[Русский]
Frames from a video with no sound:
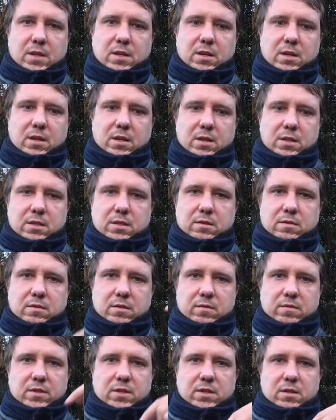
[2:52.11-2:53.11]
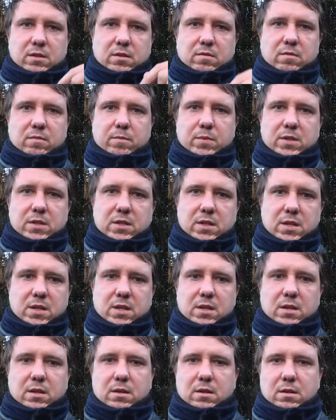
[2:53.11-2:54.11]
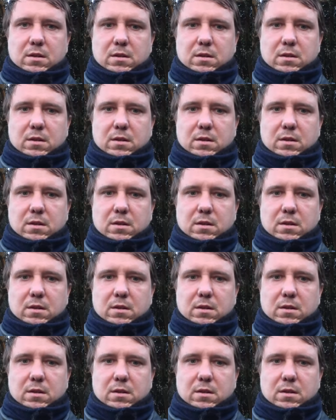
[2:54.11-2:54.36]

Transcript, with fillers: есть э, ссылка в описании,